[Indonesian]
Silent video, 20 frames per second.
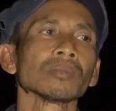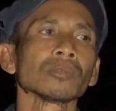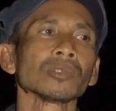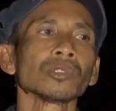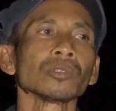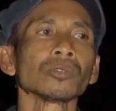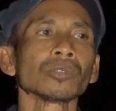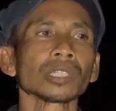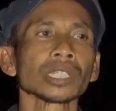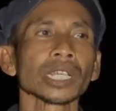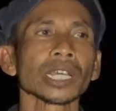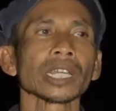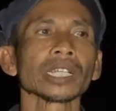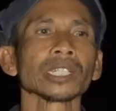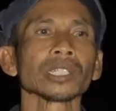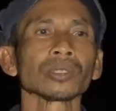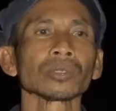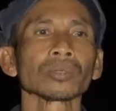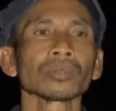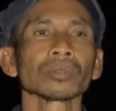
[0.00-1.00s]
durian
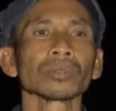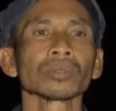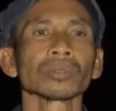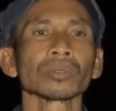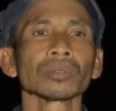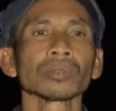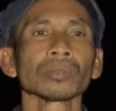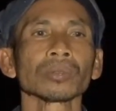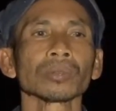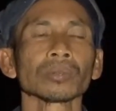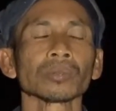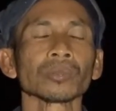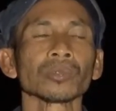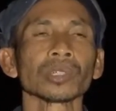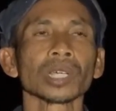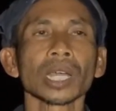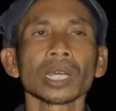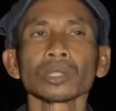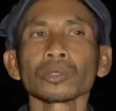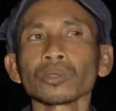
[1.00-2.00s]
itu
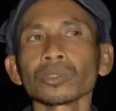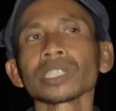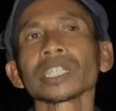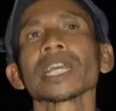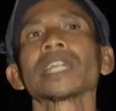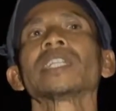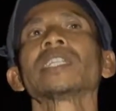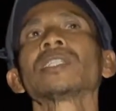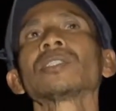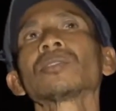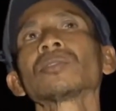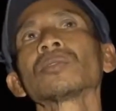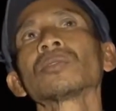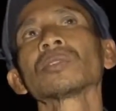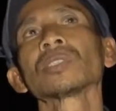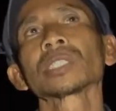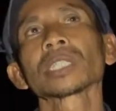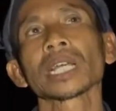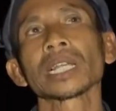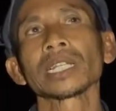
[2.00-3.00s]
bunga durian itu
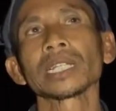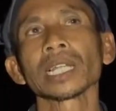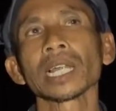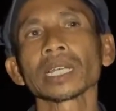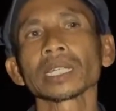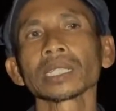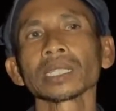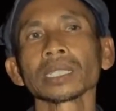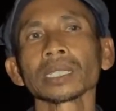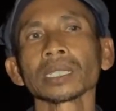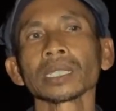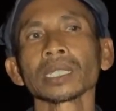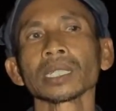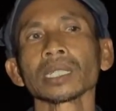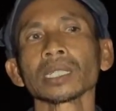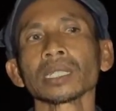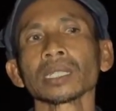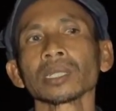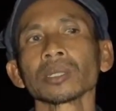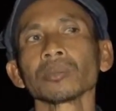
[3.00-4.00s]
sekali lagi
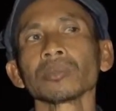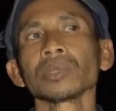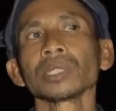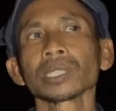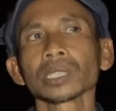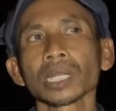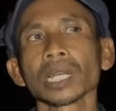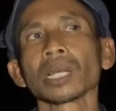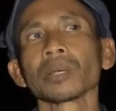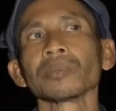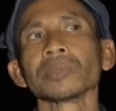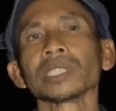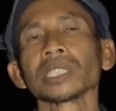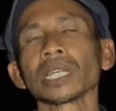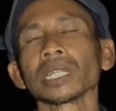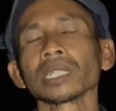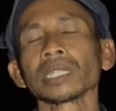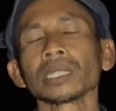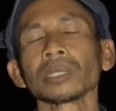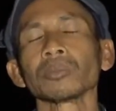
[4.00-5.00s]
bisa
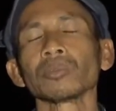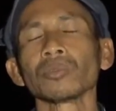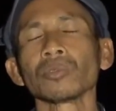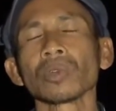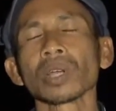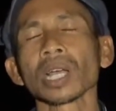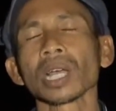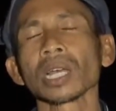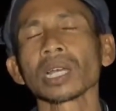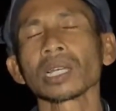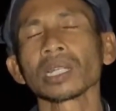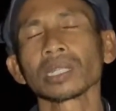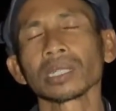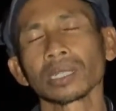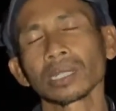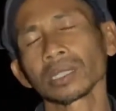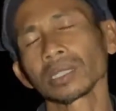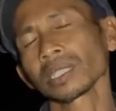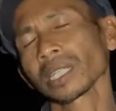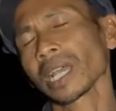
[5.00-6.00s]
menjadi buah.
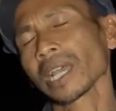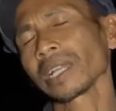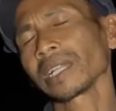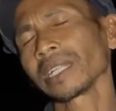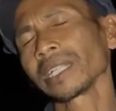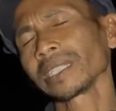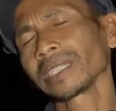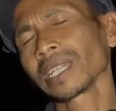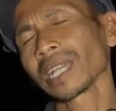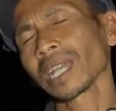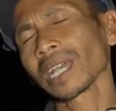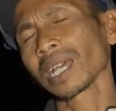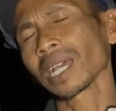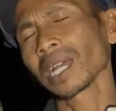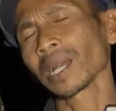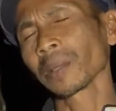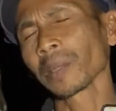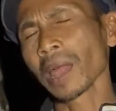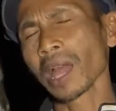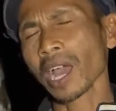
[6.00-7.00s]
Nah, seandainya
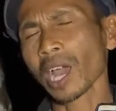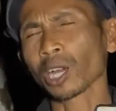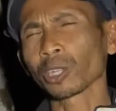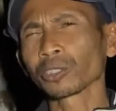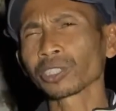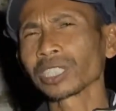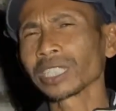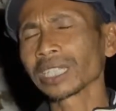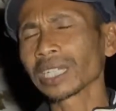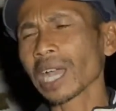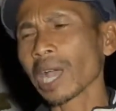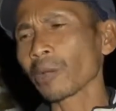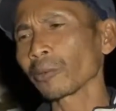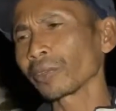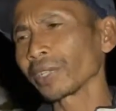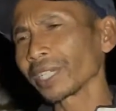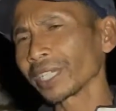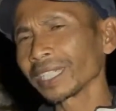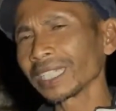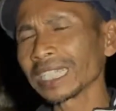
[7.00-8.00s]
harus
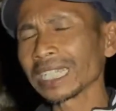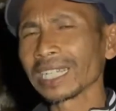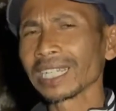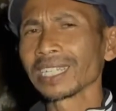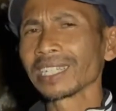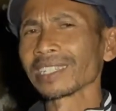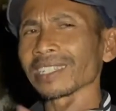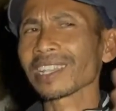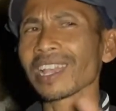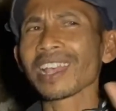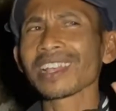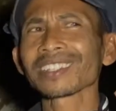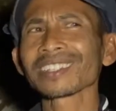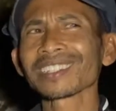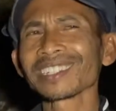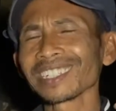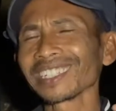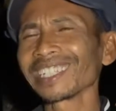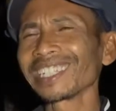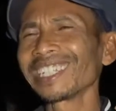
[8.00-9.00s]
dikawin, saya
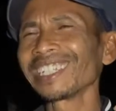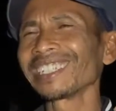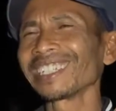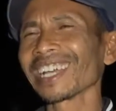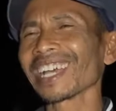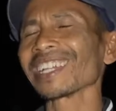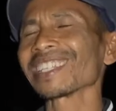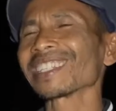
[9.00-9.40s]
sendiri tidak